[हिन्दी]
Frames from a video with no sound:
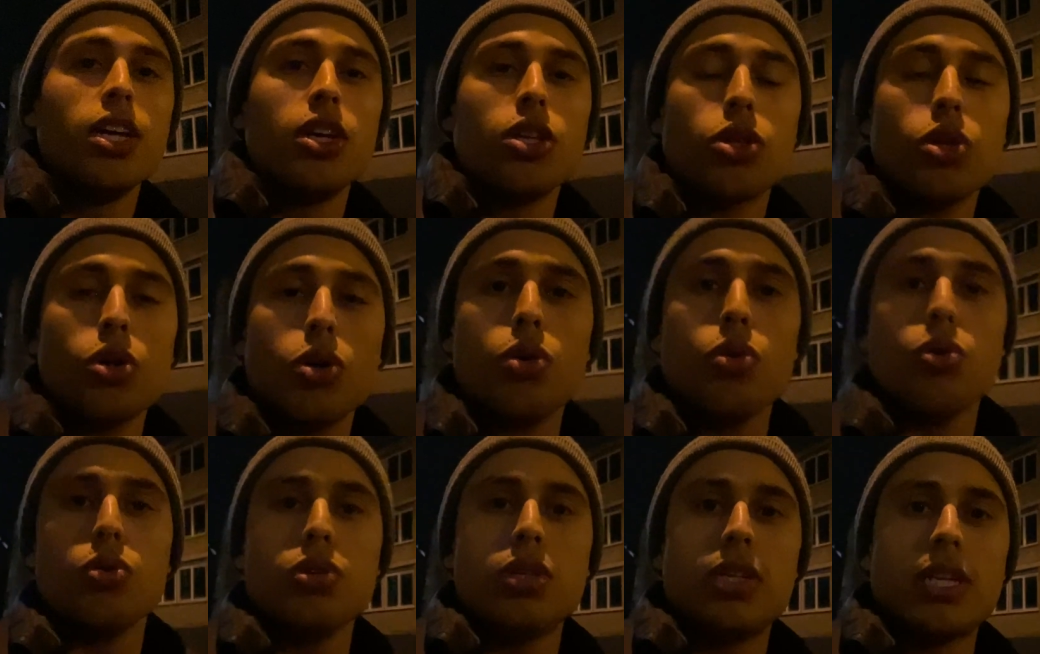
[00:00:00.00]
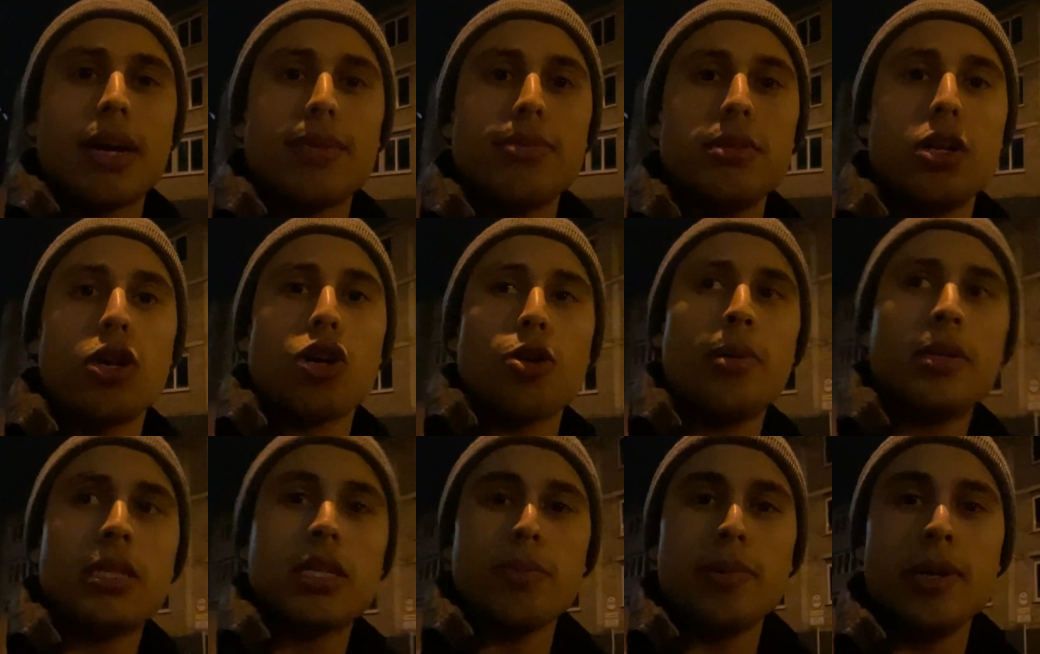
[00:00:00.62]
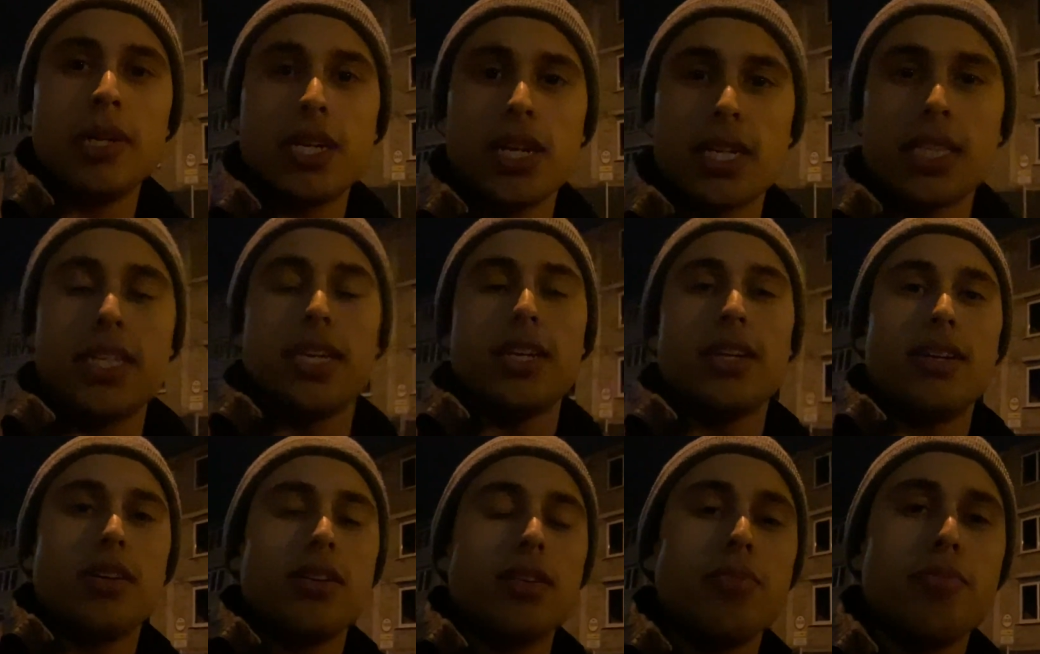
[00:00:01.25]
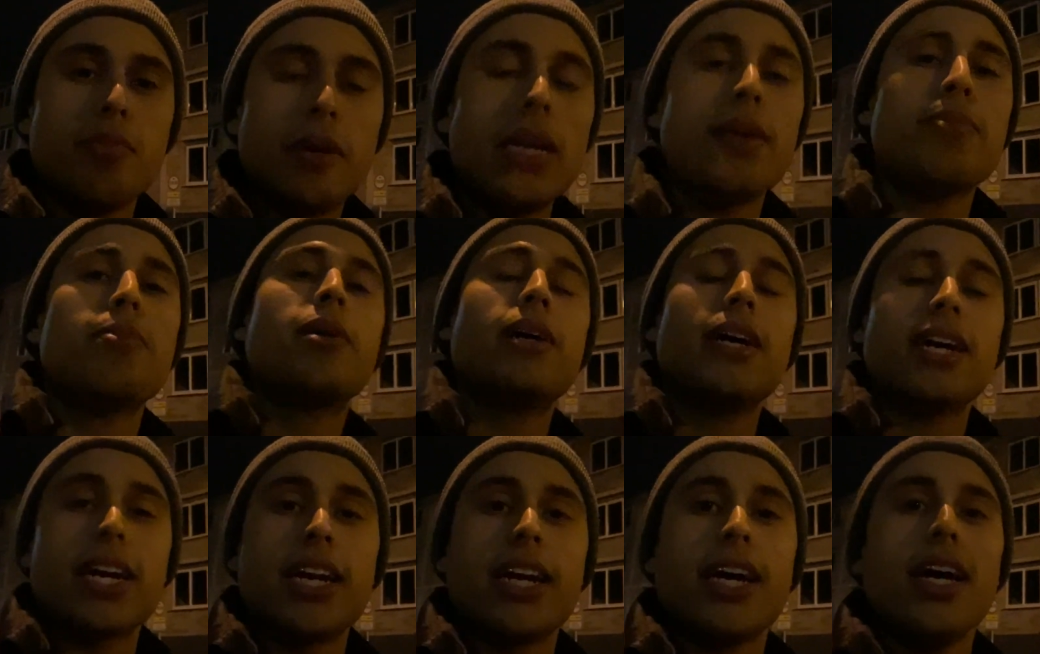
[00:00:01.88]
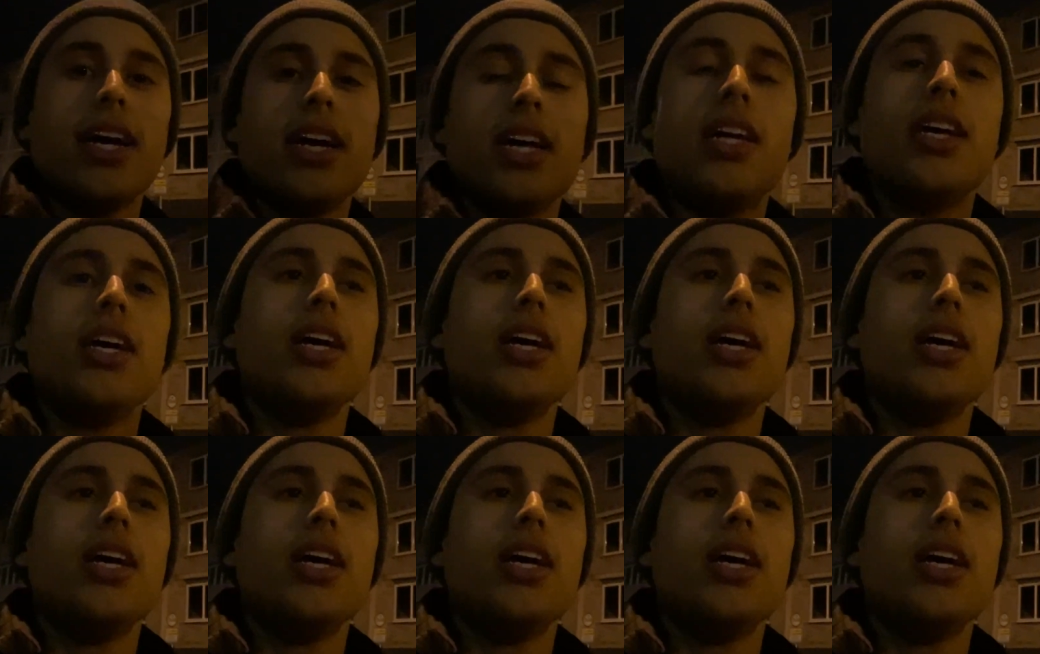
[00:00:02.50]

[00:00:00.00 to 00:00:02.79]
तो उस हिसाब से डॉक्यूमेंट सबमिट करते हैं मतलब करना